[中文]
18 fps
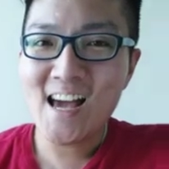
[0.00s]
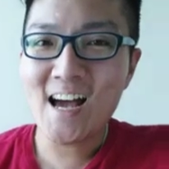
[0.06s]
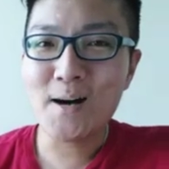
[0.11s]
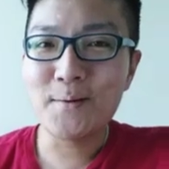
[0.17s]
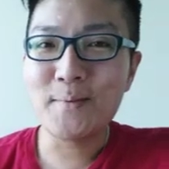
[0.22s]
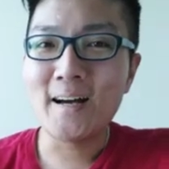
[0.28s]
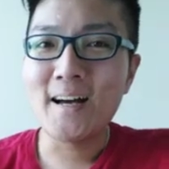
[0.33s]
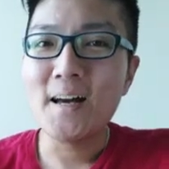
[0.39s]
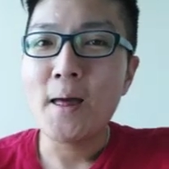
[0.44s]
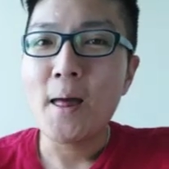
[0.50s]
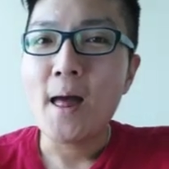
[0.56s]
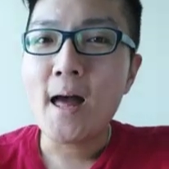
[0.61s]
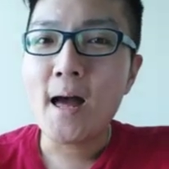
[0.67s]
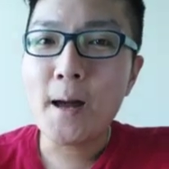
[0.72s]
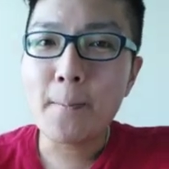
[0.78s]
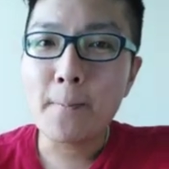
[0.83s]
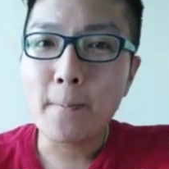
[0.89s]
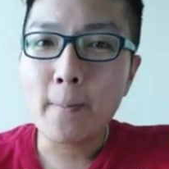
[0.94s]
好吧，
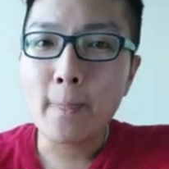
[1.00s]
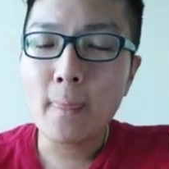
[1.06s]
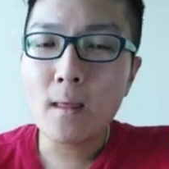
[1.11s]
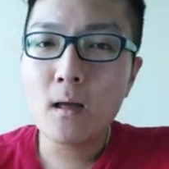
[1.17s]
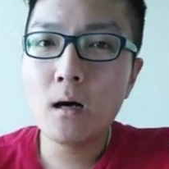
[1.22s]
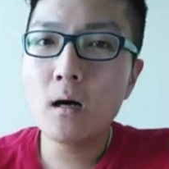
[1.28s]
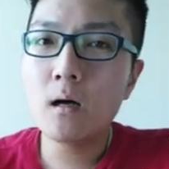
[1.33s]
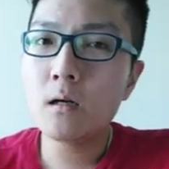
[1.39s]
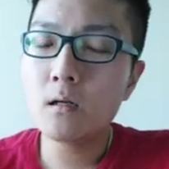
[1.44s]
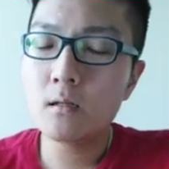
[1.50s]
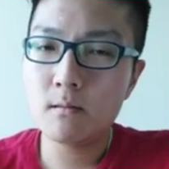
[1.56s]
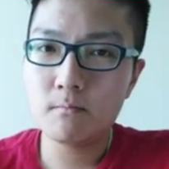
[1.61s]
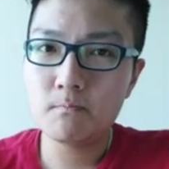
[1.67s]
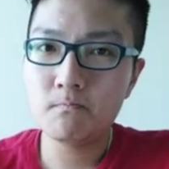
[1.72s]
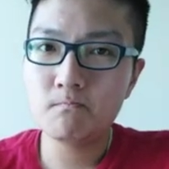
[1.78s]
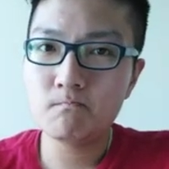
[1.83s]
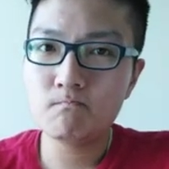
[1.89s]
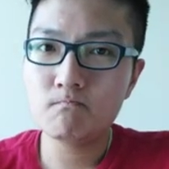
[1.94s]
嗯啊，
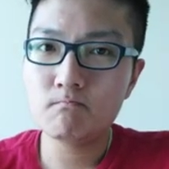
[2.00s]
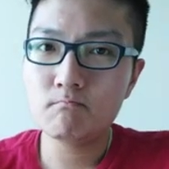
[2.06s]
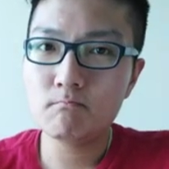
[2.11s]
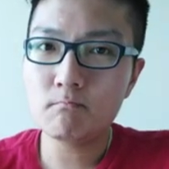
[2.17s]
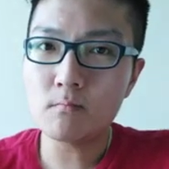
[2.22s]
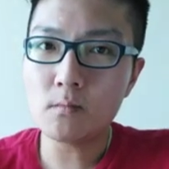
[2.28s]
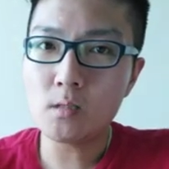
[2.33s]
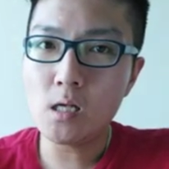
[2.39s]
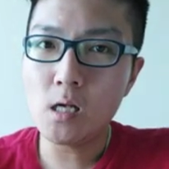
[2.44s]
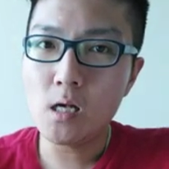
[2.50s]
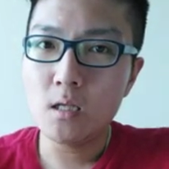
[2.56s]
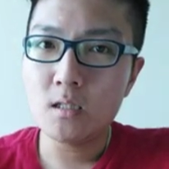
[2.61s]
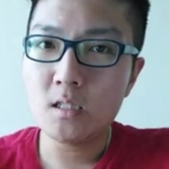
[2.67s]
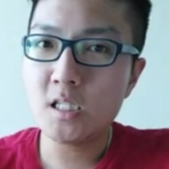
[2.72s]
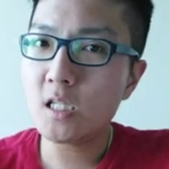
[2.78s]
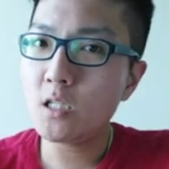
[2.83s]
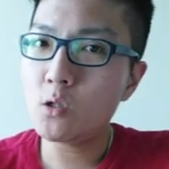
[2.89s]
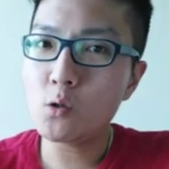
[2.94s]

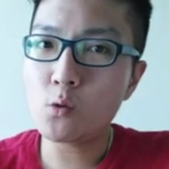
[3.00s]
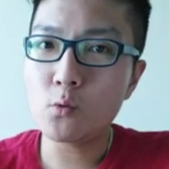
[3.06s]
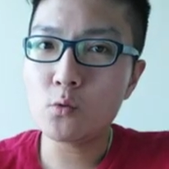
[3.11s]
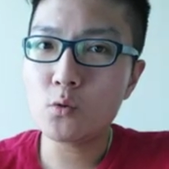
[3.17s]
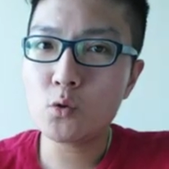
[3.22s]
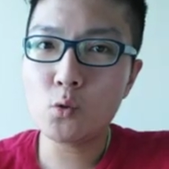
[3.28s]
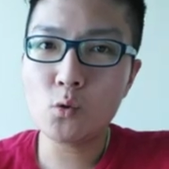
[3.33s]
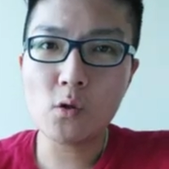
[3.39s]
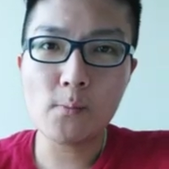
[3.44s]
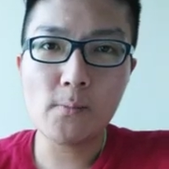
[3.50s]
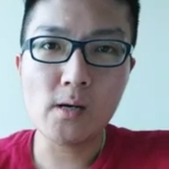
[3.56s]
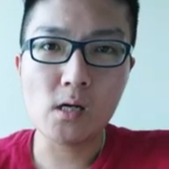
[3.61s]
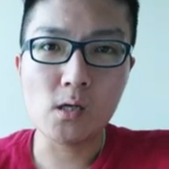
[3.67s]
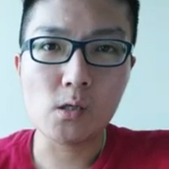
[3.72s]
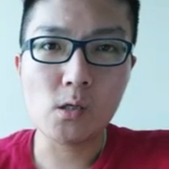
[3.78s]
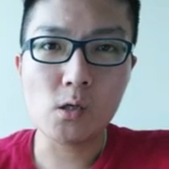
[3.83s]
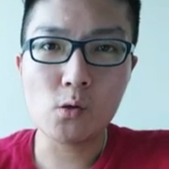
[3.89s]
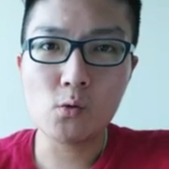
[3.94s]
金牛座的
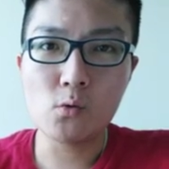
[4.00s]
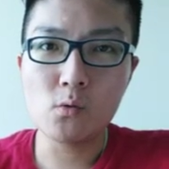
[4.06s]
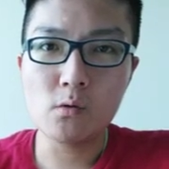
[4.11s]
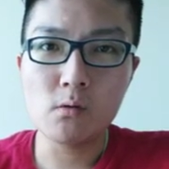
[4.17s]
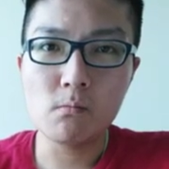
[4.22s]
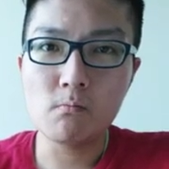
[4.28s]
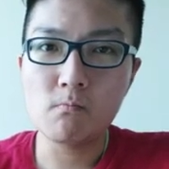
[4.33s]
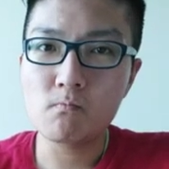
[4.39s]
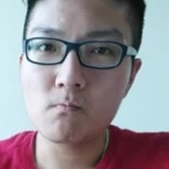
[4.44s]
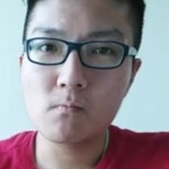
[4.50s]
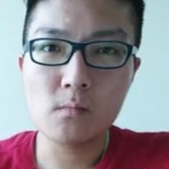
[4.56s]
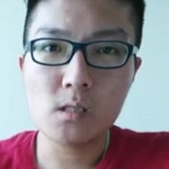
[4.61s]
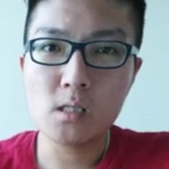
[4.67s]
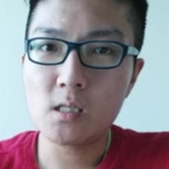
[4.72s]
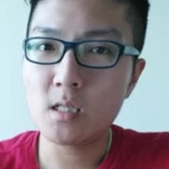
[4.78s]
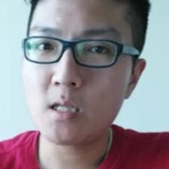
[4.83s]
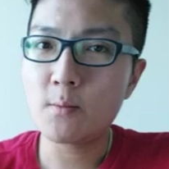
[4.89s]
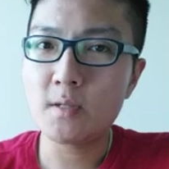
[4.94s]
朋友，
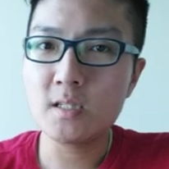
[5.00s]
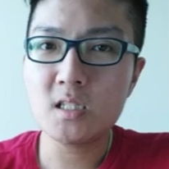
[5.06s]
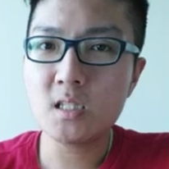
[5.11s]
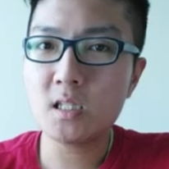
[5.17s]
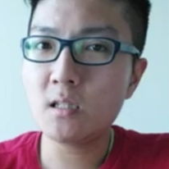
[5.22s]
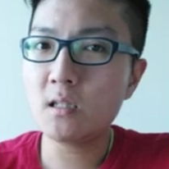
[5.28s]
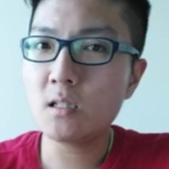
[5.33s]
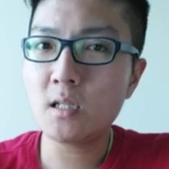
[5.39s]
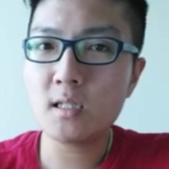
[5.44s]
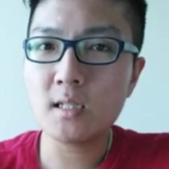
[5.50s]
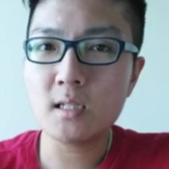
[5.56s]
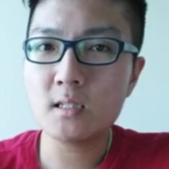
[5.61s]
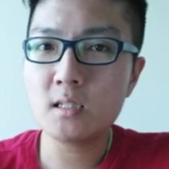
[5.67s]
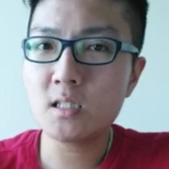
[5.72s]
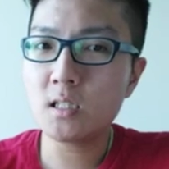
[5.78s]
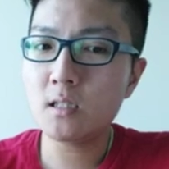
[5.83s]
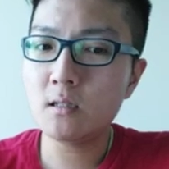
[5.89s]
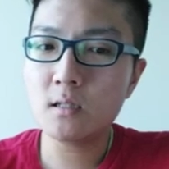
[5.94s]
你们真的
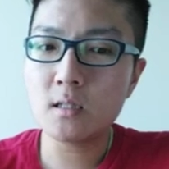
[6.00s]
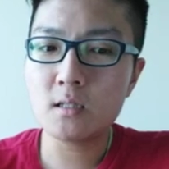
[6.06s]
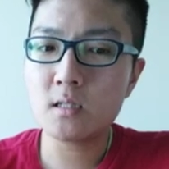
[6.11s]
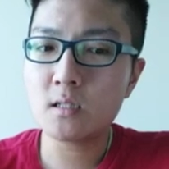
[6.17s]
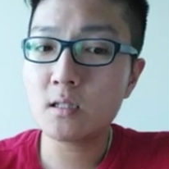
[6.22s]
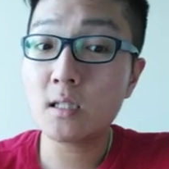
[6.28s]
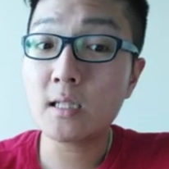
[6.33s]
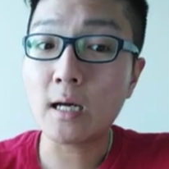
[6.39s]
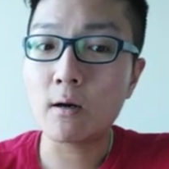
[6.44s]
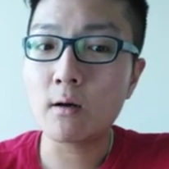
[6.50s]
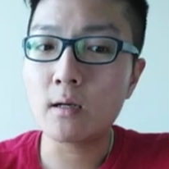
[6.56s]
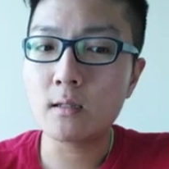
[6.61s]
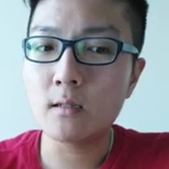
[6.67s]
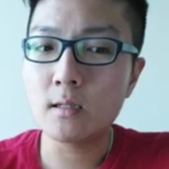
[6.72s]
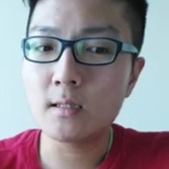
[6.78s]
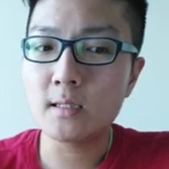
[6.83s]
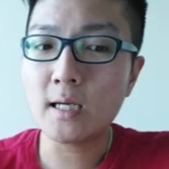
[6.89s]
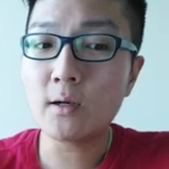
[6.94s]
真的真的要
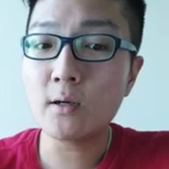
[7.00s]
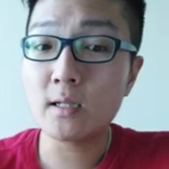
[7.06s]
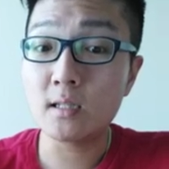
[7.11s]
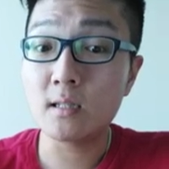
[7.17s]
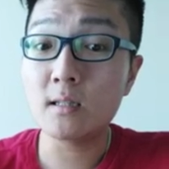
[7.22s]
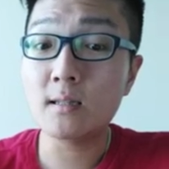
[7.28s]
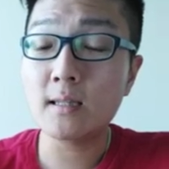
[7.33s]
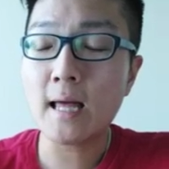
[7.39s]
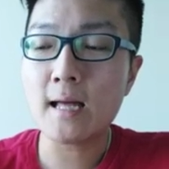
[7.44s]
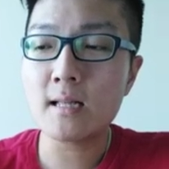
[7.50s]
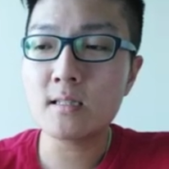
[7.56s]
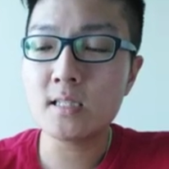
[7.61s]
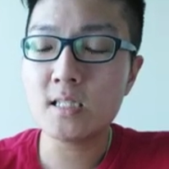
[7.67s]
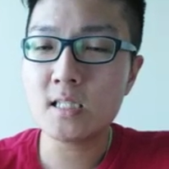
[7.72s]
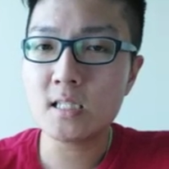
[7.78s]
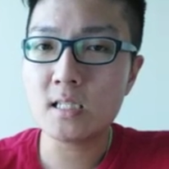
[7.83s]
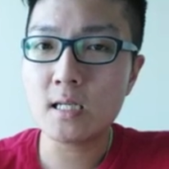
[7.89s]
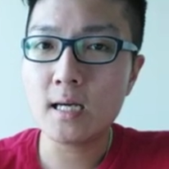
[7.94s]
要很担
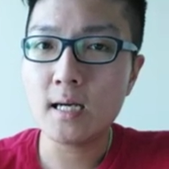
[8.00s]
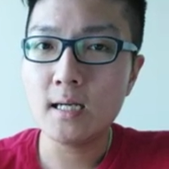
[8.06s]
心，